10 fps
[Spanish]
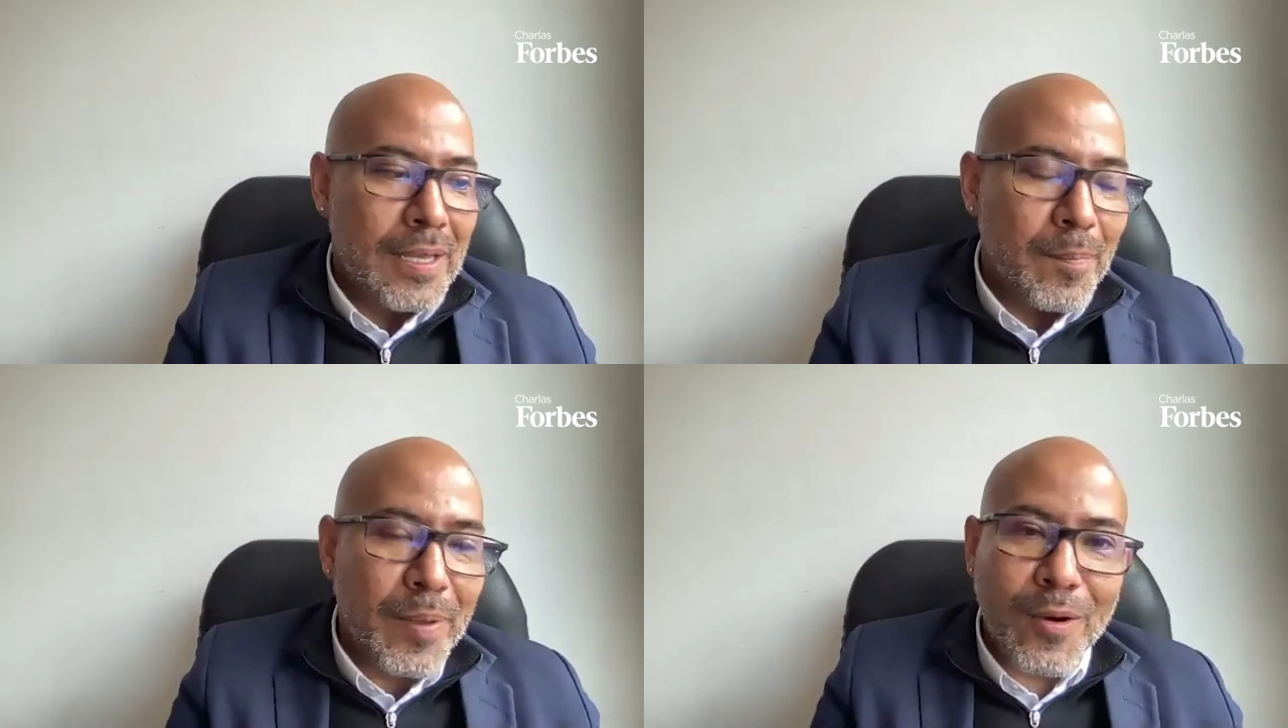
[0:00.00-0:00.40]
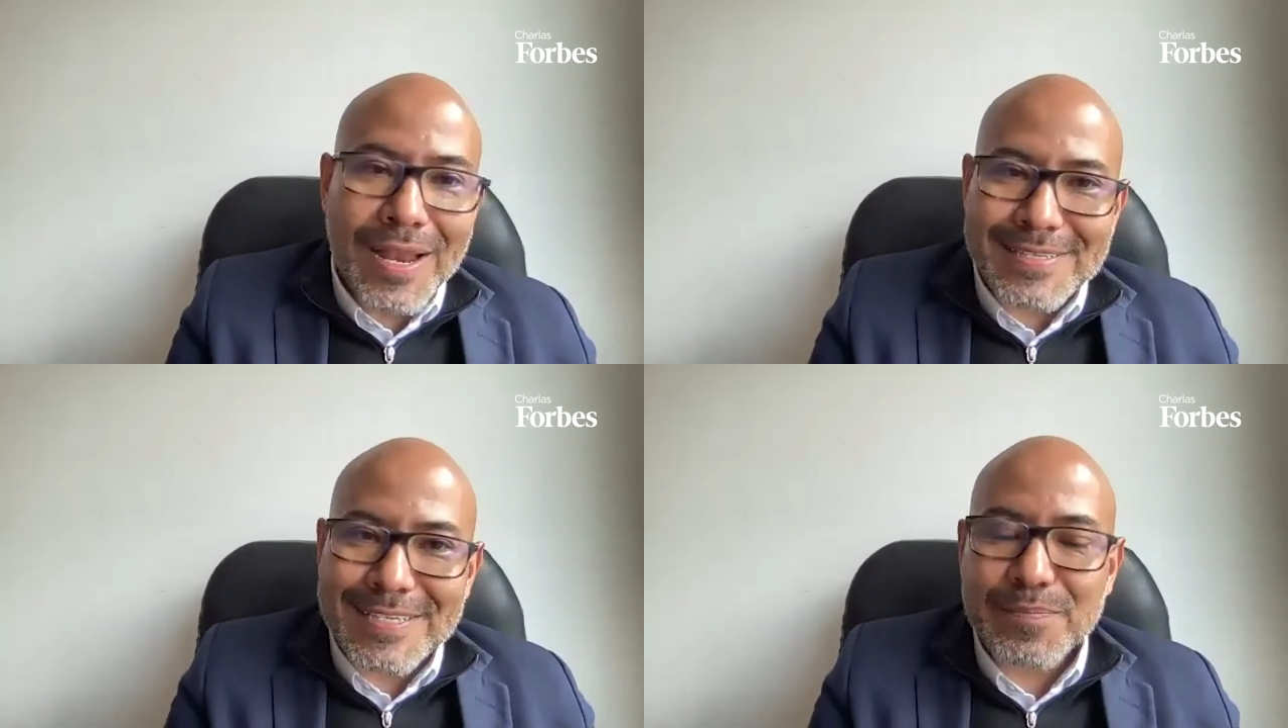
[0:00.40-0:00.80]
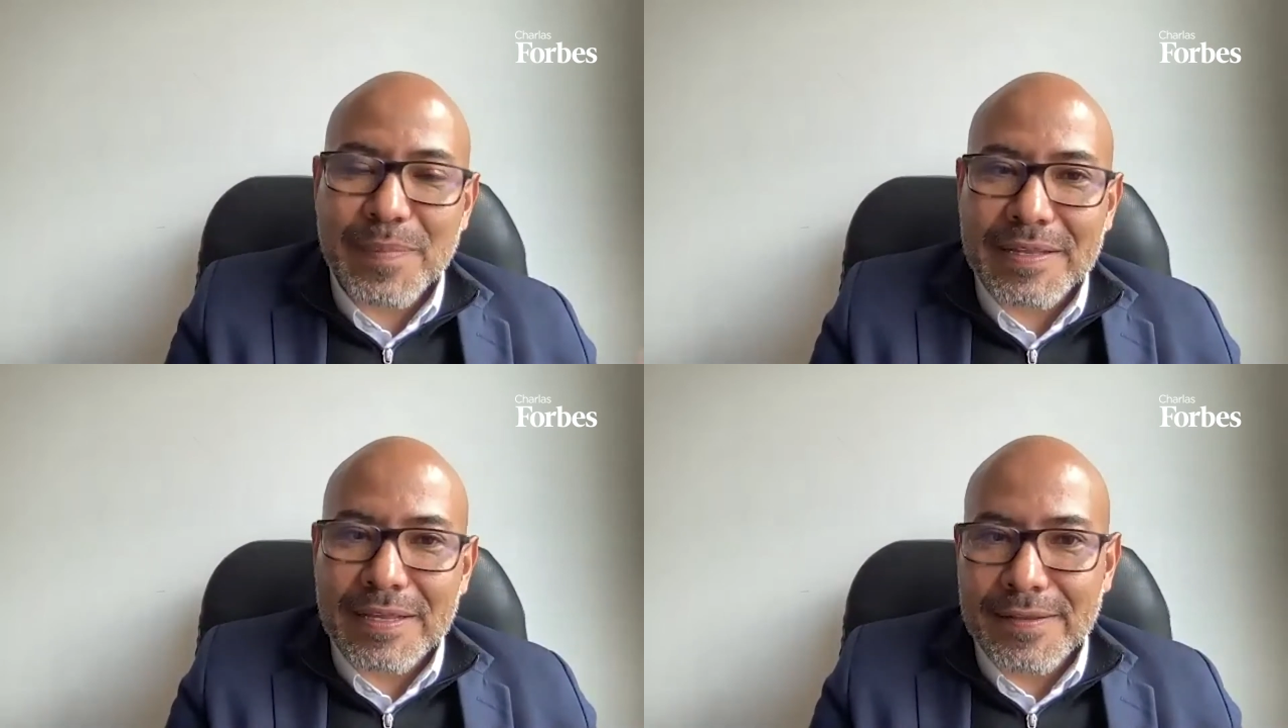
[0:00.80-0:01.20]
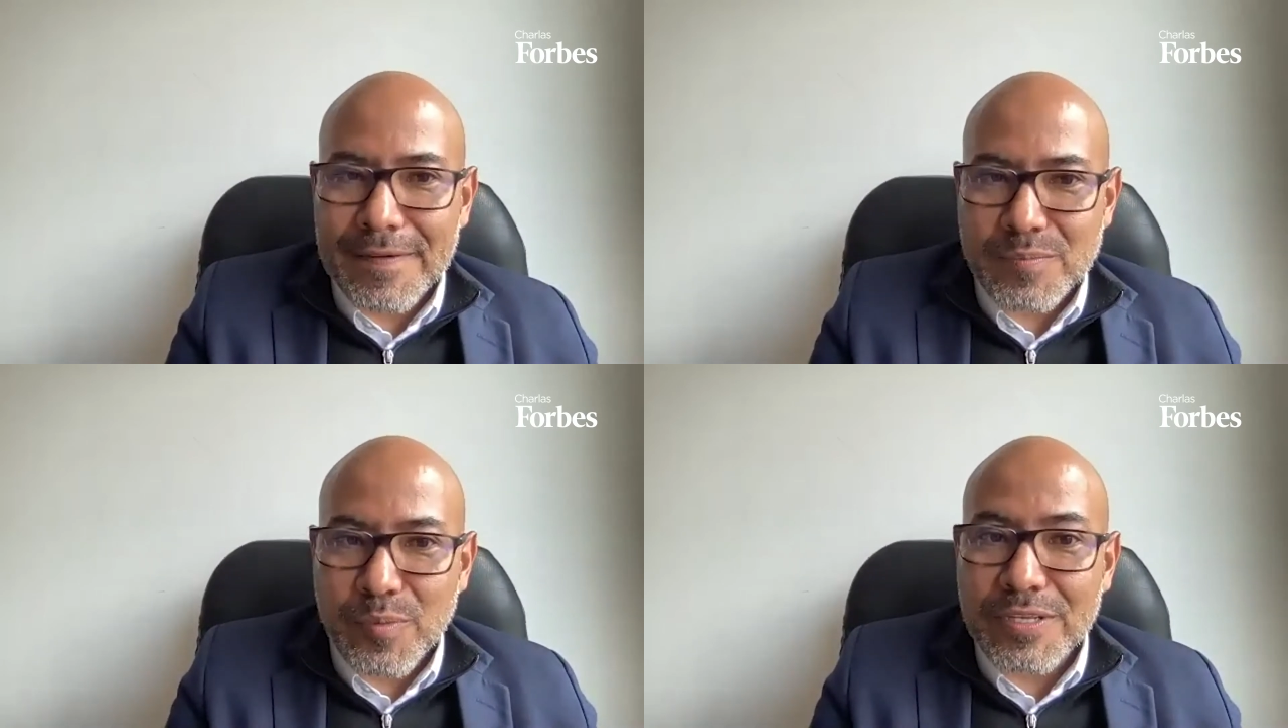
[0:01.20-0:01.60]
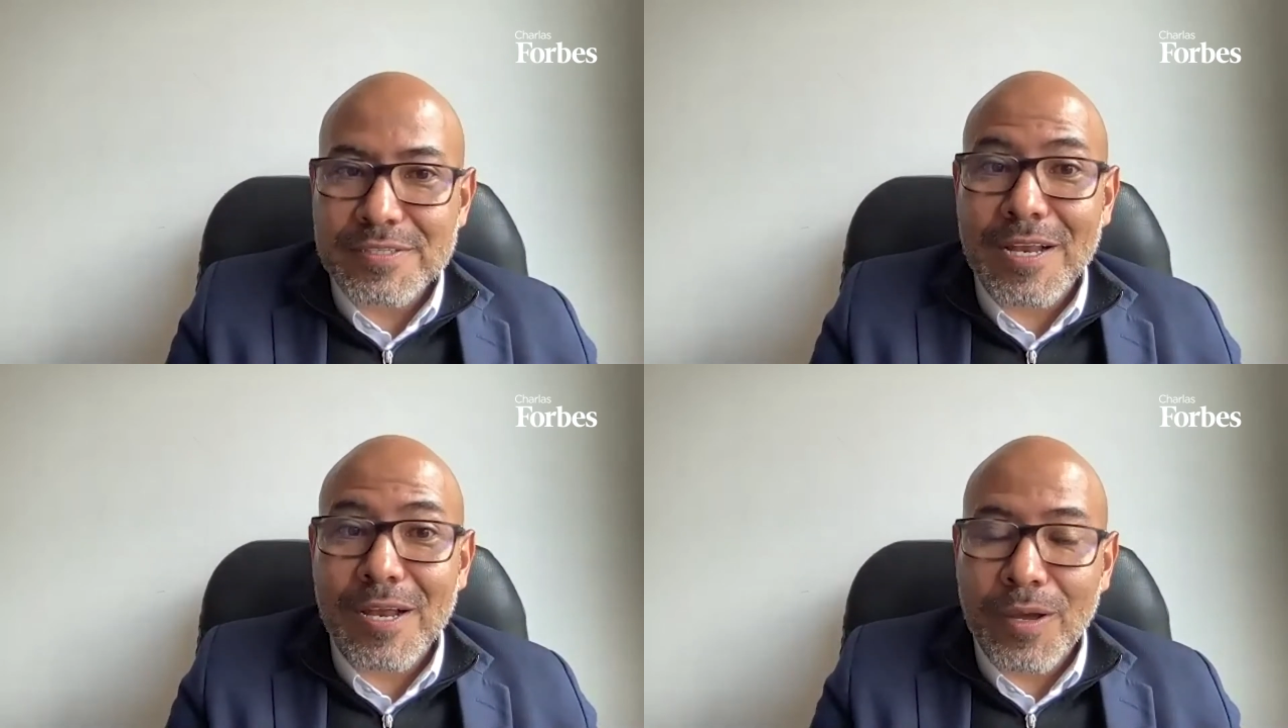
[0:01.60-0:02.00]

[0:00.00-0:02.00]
Pero las expectativas, por decir algo,